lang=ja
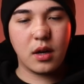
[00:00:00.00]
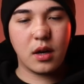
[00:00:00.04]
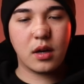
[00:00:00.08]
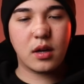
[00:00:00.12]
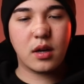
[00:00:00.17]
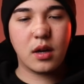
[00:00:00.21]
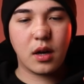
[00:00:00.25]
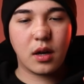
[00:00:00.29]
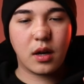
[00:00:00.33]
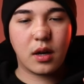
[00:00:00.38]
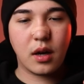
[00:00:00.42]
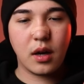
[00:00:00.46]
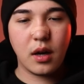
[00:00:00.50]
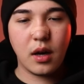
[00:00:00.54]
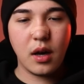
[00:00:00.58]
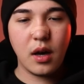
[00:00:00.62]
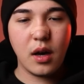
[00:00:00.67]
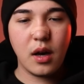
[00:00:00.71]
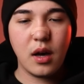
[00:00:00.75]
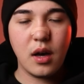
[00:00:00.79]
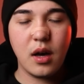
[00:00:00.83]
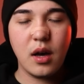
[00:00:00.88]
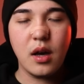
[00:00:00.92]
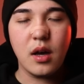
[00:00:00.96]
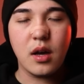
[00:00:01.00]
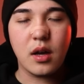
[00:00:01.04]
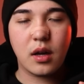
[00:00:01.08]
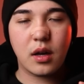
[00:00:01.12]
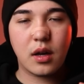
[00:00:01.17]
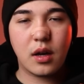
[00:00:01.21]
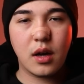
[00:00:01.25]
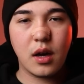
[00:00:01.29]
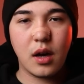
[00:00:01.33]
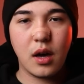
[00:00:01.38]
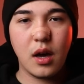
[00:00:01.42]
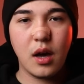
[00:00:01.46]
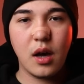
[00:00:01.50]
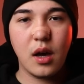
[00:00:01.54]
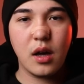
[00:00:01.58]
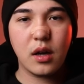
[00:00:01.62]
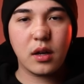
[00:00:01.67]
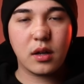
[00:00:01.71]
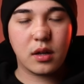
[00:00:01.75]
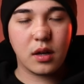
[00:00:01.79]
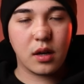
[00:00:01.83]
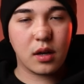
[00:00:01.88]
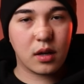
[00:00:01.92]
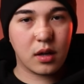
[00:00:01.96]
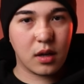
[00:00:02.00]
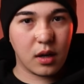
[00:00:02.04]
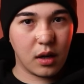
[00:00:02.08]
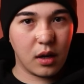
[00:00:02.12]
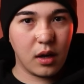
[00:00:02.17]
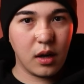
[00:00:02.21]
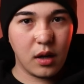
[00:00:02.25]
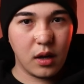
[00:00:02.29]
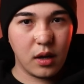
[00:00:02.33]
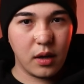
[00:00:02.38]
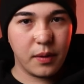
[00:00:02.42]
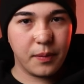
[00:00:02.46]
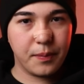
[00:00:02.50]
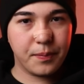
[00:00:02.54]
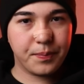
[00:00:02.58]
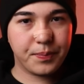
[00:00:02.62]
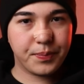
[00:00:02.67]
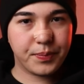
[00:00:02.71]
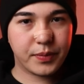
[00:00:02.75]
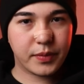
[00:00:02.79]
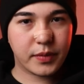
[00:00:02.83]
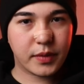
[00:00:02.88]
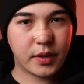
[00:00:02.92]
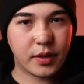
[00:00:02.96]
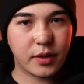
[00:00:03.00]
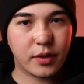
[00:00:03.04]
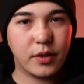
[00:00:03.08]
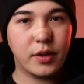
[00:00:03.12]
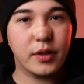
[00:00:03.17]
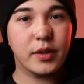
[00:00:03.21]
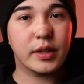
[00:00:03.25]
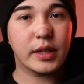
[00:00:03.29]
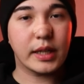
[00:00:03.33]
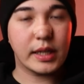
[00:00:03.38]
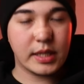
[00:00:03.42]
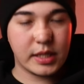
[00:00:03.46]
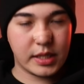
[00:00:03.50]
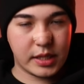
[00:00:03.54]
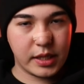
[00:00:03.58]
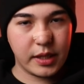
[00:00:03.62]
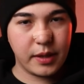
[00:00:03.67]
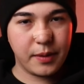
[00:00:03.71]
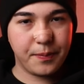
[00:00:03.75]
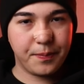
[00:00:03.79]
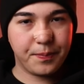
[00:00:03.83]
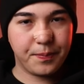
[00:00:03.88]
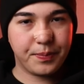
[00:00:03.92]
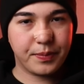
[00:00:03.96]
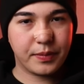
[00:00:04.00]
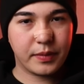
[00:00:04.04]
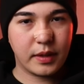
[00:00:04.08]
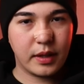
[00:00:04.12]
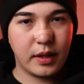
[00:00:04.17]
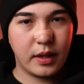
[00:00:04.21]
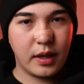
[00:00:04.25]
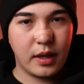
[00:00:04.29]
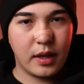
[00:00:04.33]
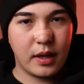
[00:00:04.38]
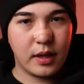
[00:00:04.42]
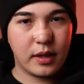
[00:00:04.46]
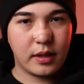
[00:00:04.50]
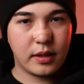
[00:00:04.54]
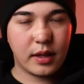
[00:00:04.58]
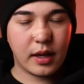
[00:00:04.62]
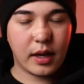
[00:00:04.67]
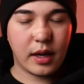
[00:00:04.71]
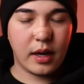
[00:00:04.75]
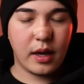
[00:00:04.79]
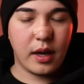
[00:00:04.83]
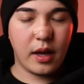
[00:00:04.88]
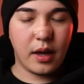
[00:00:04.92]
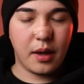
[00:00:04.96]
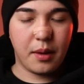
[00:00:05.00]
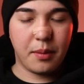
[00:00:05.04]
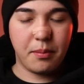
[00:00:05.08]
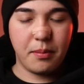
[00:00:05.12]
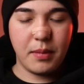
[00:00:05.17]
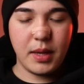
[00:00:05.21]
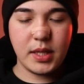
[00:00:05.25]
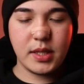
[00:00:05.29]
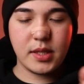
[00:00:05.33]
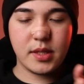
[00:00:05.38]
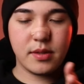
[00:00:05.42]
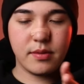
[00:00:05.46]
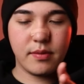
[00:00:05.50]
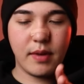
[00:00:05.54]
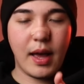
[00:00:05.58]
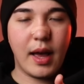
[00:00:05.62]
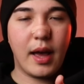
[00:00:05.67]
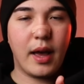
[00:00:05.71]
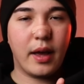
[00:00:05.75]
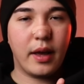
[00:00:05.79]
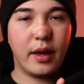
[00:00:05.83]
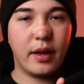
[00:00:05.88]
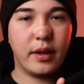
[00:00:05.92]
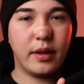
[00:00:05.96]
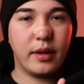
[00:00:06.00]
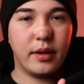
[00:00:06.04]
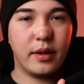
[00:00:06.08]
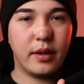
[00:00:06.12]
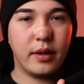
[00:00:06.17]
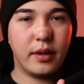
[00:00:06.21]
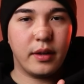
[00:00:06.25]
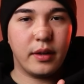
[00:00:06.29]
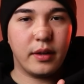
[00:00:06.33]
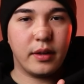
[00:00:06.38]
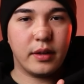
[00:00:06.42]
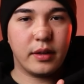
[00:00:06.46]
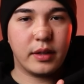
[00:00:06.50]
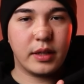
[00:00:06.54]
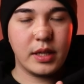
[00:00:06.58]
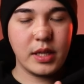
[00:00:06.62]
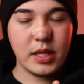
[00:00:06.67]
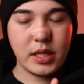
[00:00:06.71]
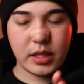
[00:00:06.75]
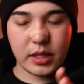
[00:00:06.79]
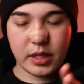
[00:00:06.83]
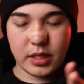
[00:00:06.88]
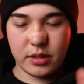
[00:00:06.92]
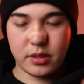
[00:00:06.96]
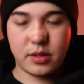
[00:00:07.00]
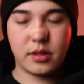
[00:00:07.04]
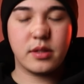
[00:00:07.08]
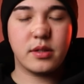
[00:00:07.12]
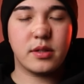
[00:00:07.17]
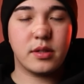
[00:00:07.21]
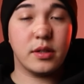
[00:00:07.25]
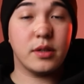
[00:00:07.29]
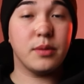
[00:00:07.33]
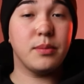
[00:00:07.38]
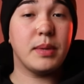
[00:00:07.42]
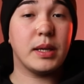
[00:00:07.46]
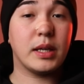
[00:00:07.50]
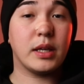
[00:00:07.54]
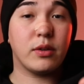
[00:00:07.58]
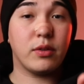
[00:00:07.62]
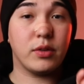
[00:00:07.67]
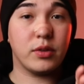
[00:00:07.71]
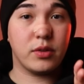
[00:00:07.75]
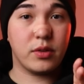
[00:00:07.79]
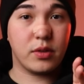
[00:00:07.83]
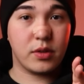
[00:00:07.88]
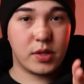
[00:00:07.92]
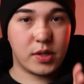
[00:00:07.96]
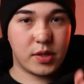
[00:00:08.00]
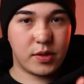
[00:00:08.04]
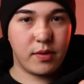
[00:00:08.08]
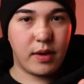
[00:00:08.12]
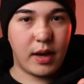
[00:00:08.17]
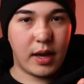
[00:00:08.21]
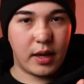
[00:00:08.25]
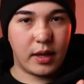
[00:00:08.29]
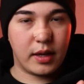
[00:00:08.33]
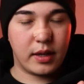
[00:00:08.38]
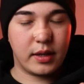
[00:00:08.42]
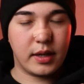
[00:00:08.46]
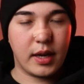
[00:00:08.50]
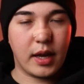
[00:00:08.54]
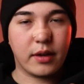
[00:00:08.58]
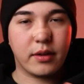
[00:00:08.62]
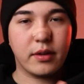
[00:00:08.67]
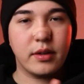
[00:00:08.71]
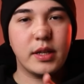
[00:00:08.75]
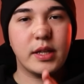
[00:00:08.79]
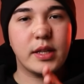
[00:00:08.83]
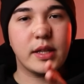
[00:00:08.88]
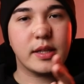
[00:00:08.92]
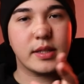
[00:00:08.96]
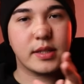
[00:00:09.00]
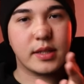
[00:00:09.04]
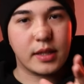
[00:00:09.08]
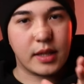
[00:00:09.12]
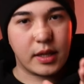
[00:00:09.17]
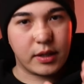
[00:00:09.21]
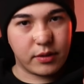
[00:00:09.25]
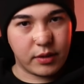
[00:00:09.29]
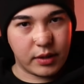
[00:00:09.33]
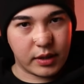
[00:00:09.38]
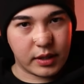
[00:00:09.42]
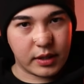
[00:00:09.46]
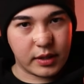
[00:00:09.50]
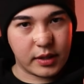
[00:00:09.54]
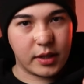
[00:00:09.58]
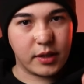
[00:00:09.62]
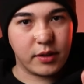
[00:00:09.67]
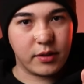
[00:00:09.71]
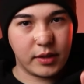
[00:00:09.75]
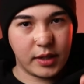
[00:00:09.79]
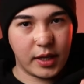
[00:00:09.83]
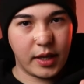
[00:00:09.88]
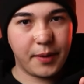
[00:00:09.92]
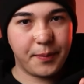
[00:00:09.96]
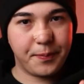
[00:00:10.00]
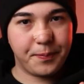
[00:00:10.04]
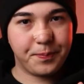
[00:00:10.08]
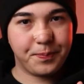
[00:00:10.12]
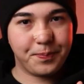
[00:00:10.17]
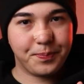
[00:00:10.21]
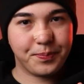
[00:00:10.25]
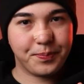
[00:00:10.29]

ググググこういう感じだからまずは意識するべきこととしては楽に出さないといけないよね